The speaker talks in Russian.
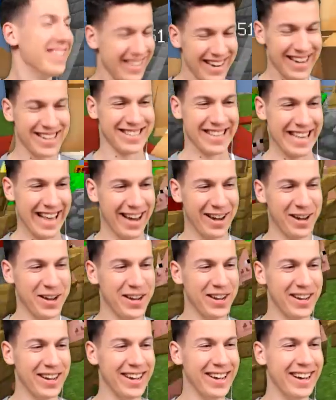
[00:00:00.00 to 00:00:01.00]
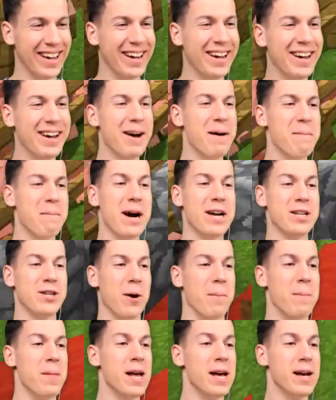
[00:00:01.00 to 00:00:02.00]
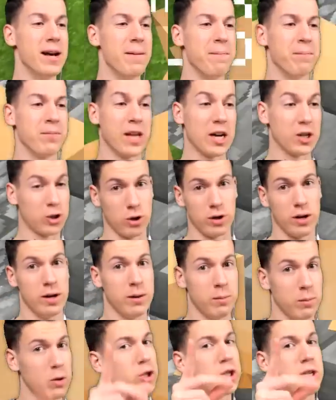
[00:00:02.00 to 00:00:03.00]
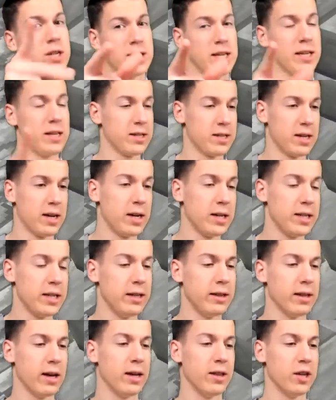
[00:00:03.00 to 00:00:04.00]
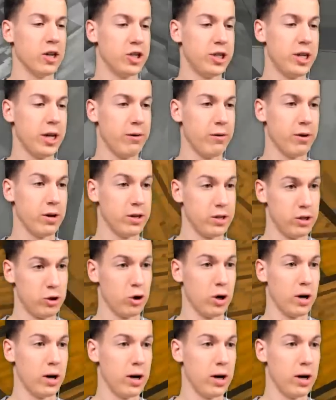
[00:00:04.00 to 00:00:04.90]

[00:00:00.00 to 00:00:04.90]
Я знаю. Что делать? Пойдем. Так, сейчас. Так что, можете, кстати, заходить на наш сервер, если что,